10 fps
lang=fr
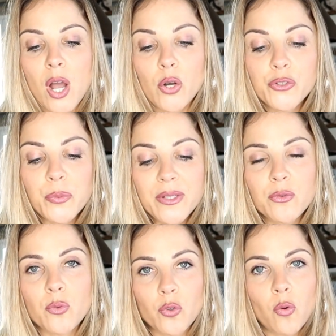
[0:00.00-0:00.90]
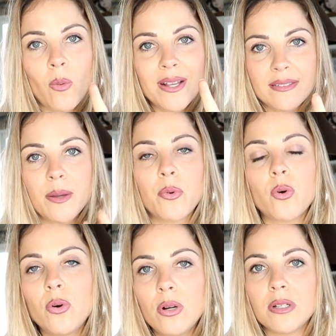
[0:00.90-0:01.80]
Ensuite son troisième
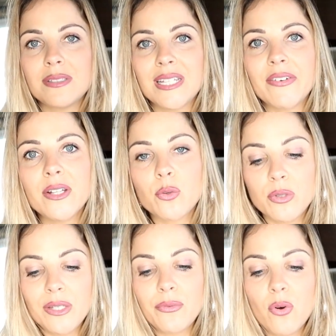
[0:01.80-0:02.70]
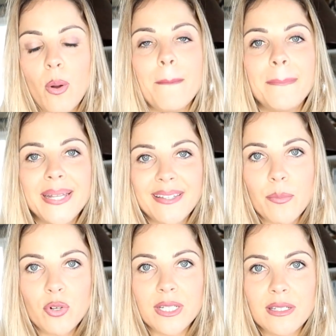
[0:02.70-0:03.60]
rôle ça va être au niveau
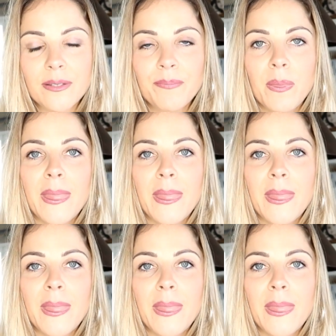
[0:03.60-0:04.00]
métabolique.